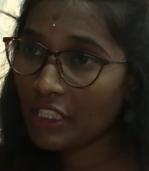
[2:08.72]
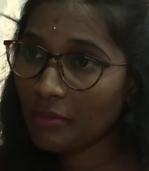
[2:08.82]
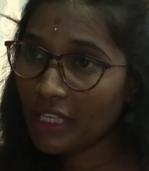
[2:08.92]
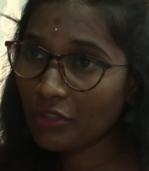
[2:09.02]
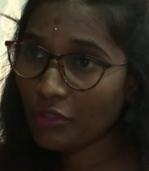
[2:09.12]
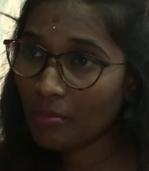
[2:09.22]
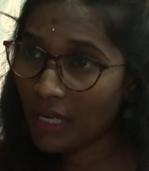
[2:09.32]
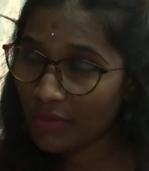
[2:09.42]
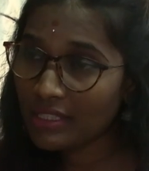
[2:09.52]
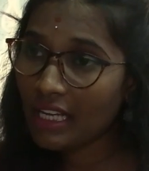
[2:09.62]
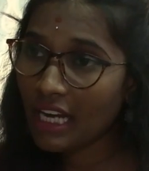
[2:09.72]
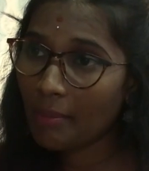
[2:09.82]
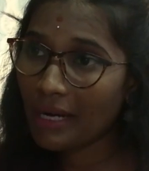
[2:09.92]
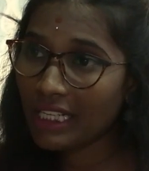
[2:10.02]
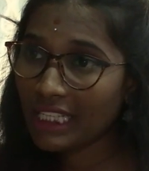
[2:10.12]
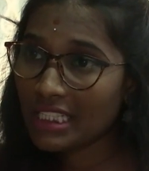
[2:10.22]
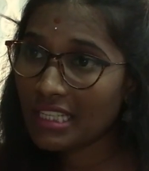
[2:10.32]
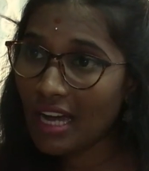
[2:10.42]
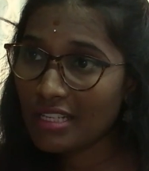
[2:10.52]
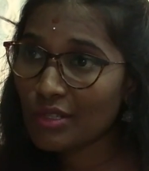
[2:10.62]
సెంటిమెంట్ తో మరోసారి ఆ
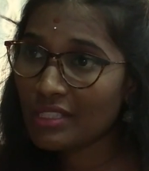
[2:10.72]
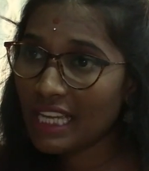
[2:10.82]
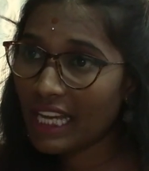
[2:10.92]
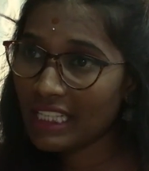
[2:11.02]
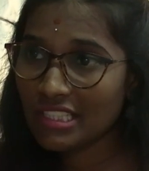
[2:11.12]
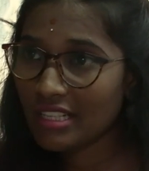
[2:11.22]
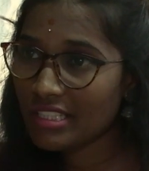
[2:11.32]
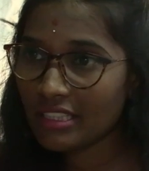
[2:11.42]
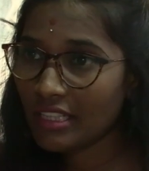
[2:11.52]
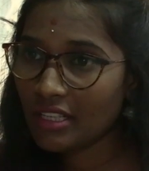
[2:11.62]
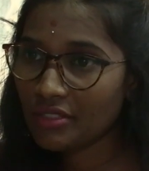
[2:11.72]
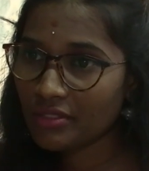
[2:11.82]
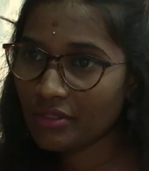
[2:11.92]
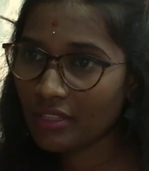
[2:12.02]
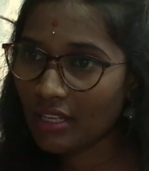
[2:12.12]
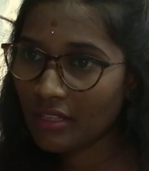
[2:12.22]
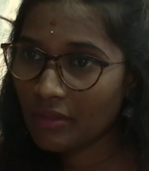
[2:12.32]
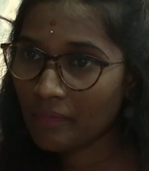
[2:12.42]
చర్చ అయితే నడుస్తుంది